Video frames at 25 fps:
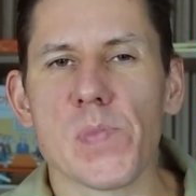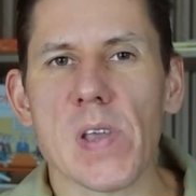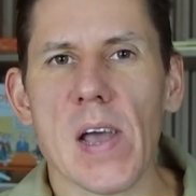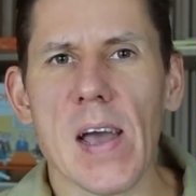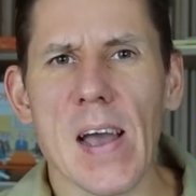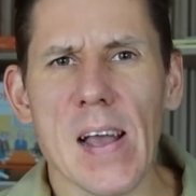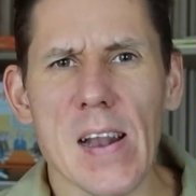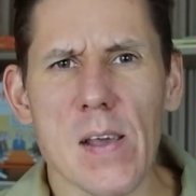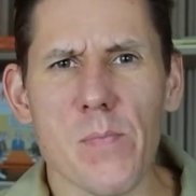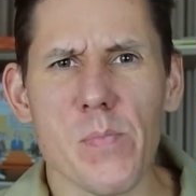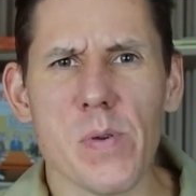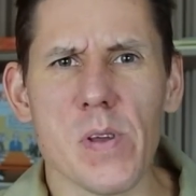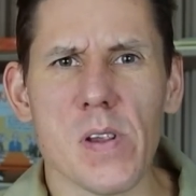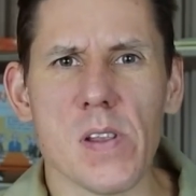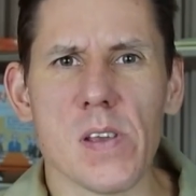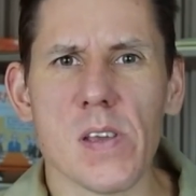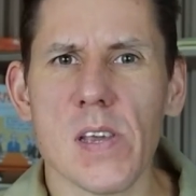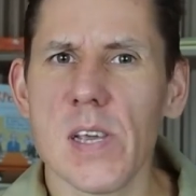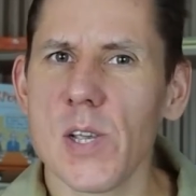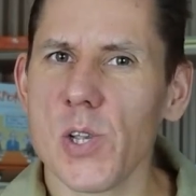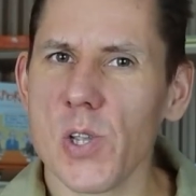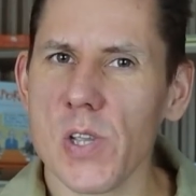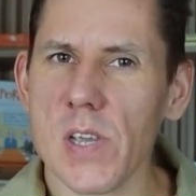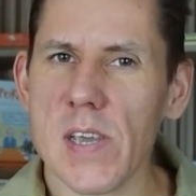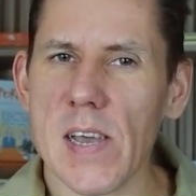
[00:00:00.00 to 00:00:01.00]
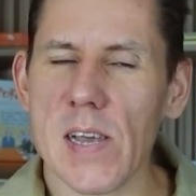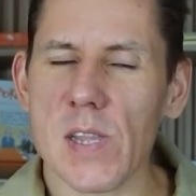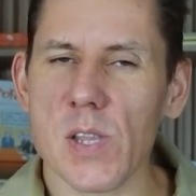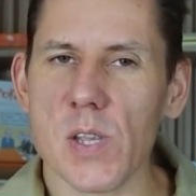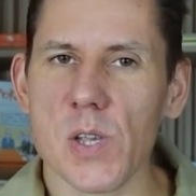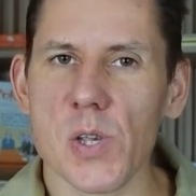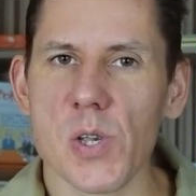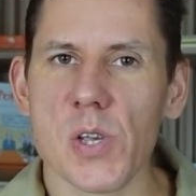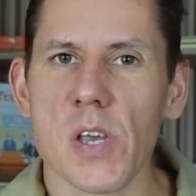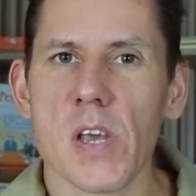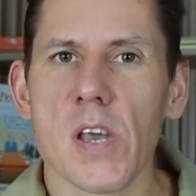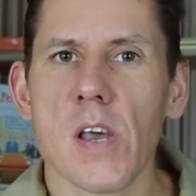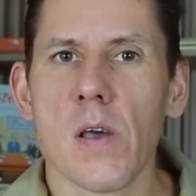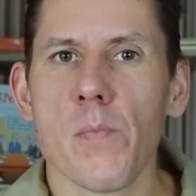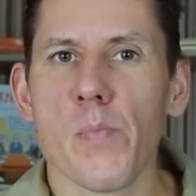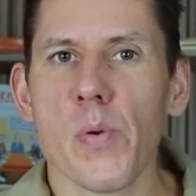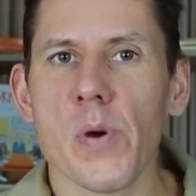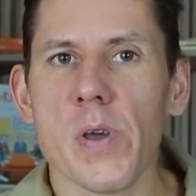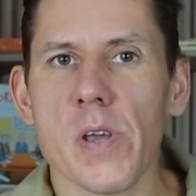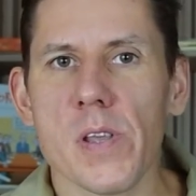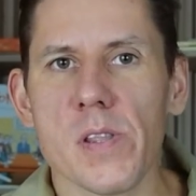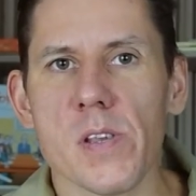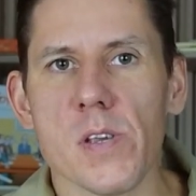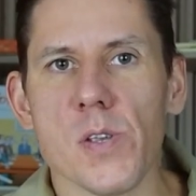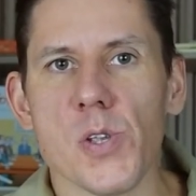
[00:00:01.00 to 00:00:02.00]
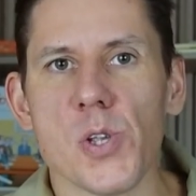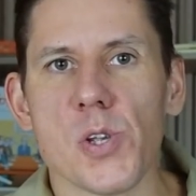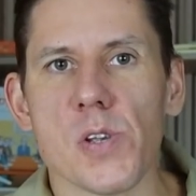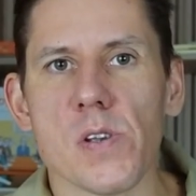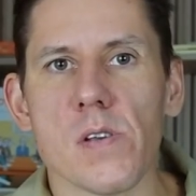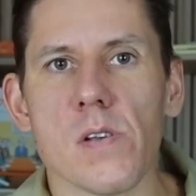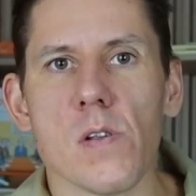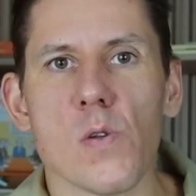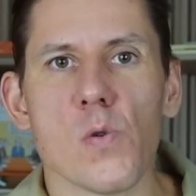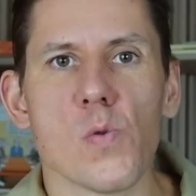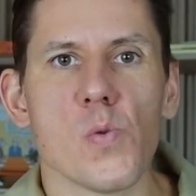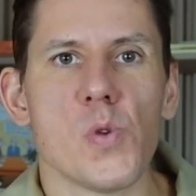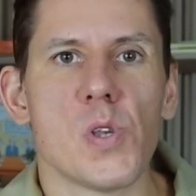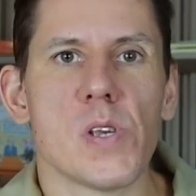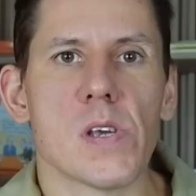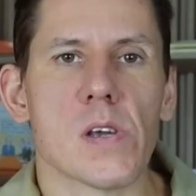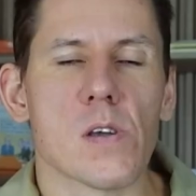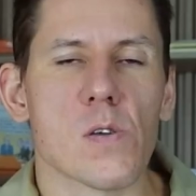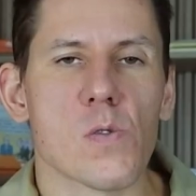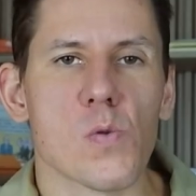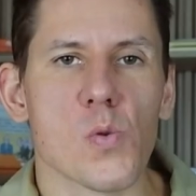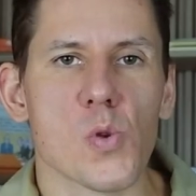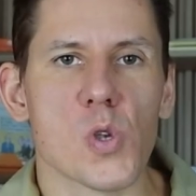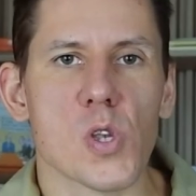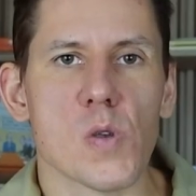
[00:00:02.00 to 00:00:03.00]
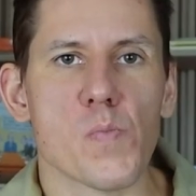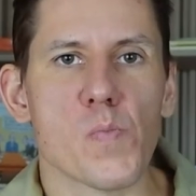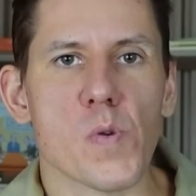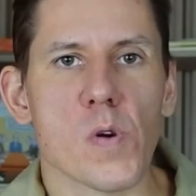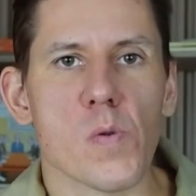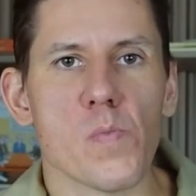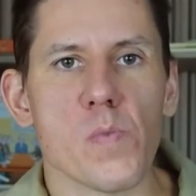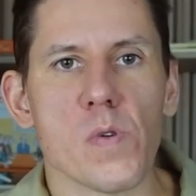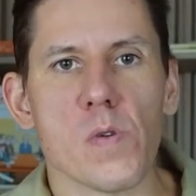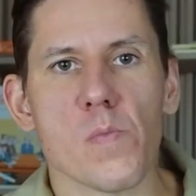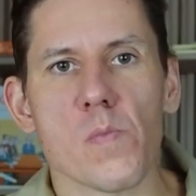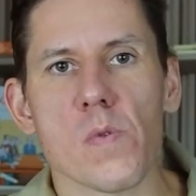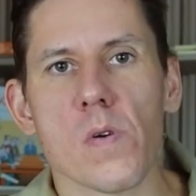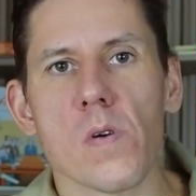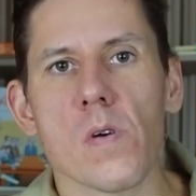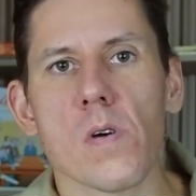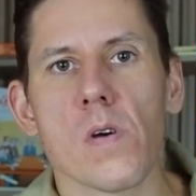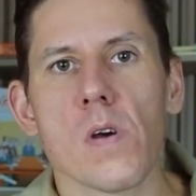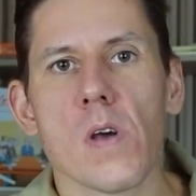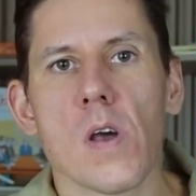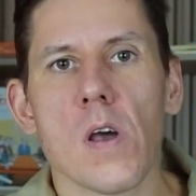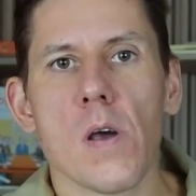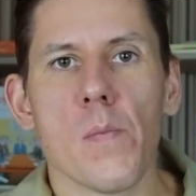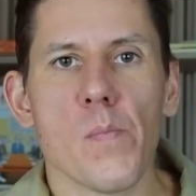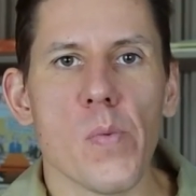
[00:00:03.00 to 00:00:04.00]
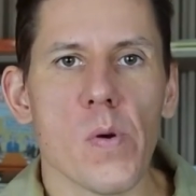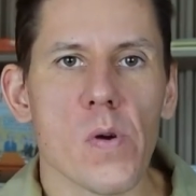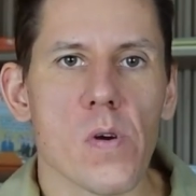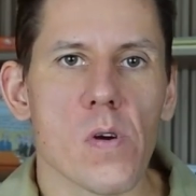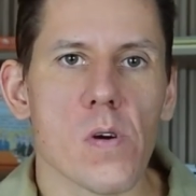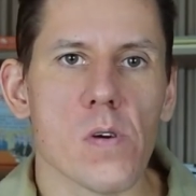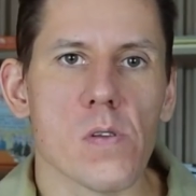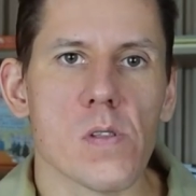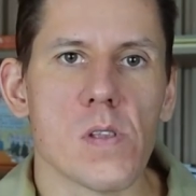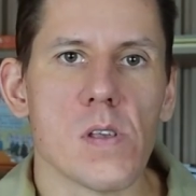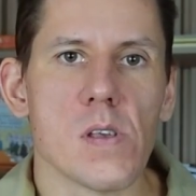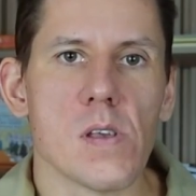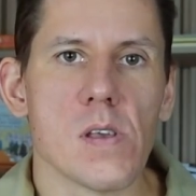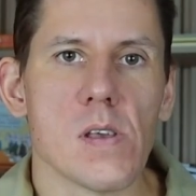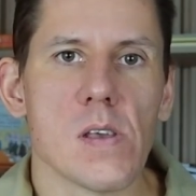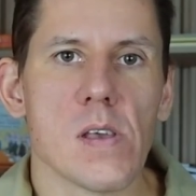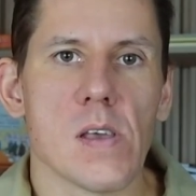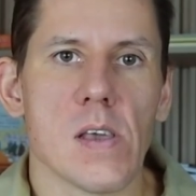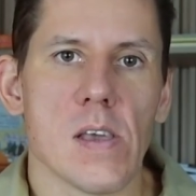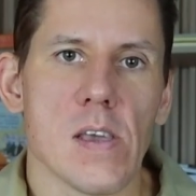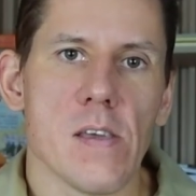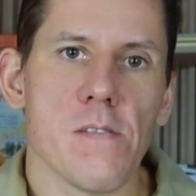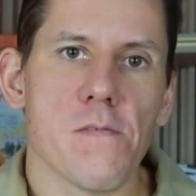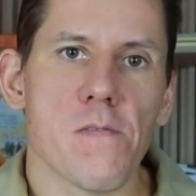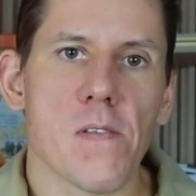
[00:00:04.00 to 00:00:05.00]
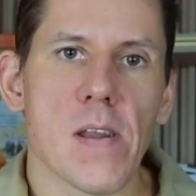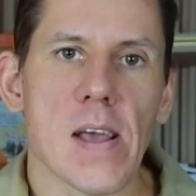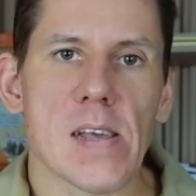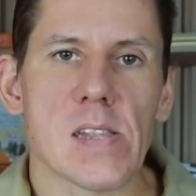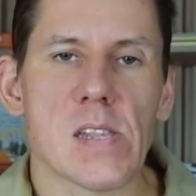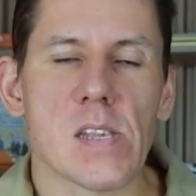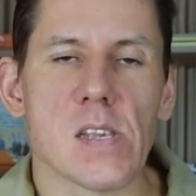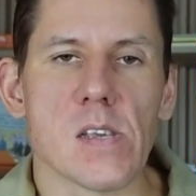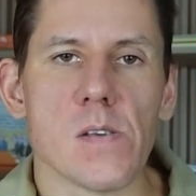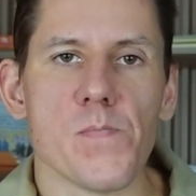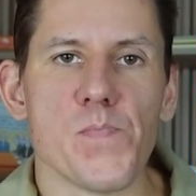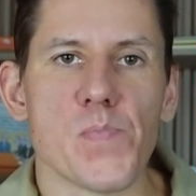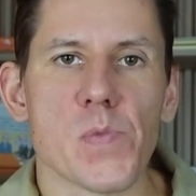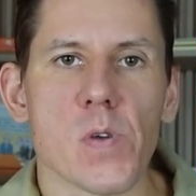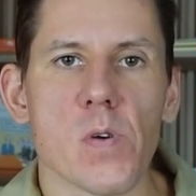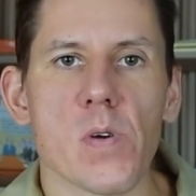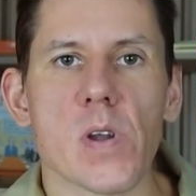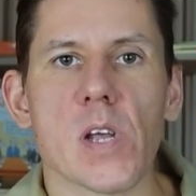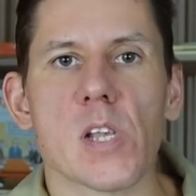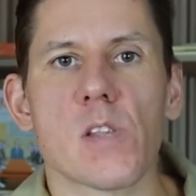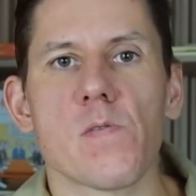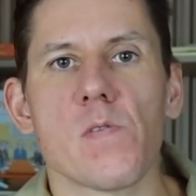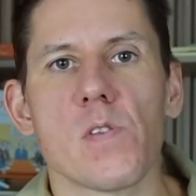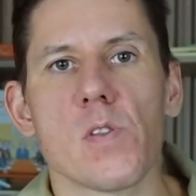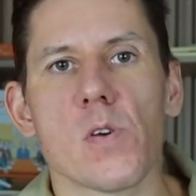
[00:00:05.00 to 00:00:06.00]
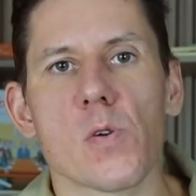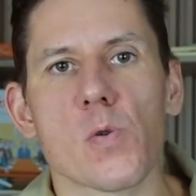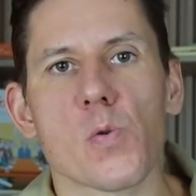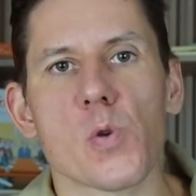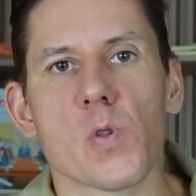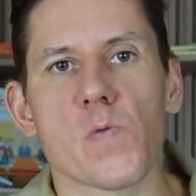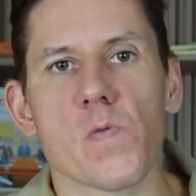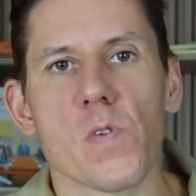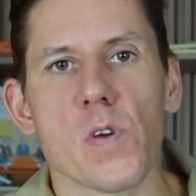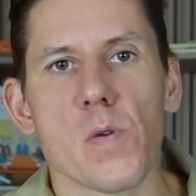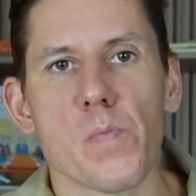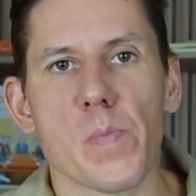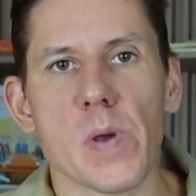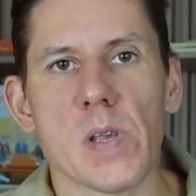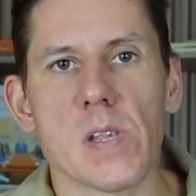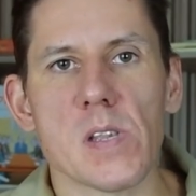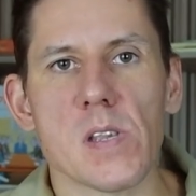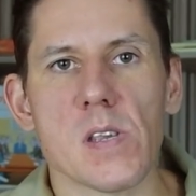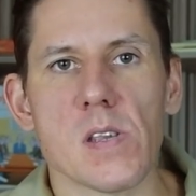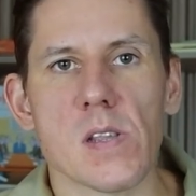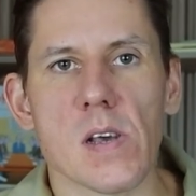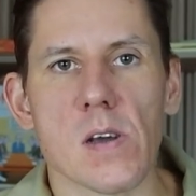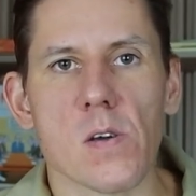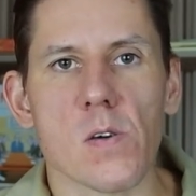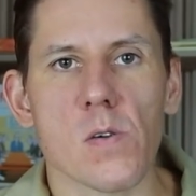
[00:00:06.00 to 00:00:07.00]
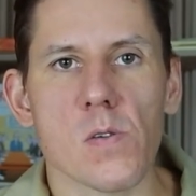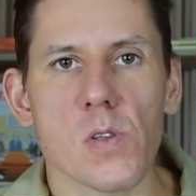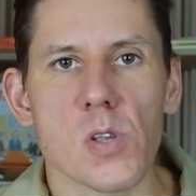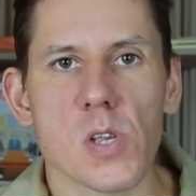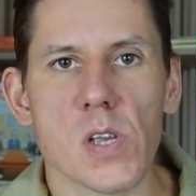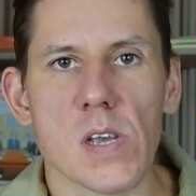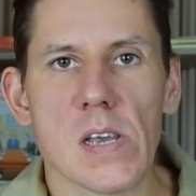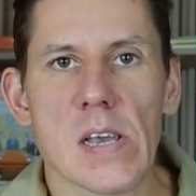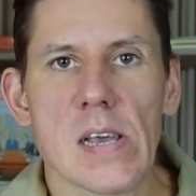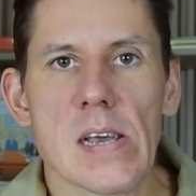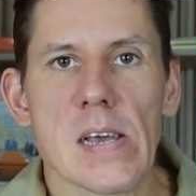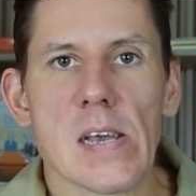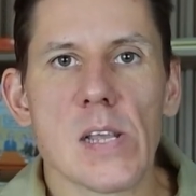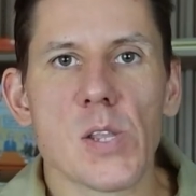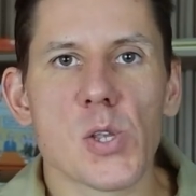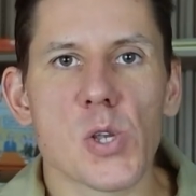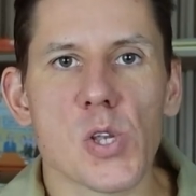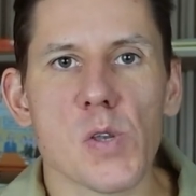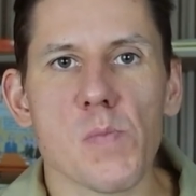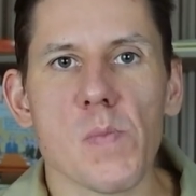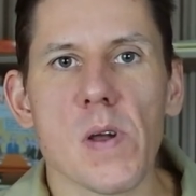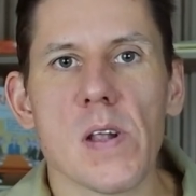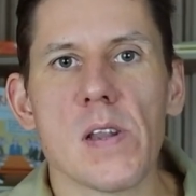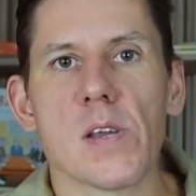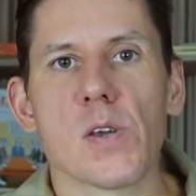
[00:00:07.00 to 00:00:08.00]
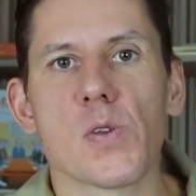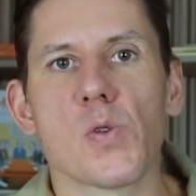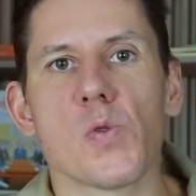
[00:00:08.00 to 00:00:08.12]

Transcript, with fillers: ale byli jeszcze jacyś pojedynczy ludzie, którzy pomimo pogody, inflacji oraz widoku swojej pensji na koncie trzymali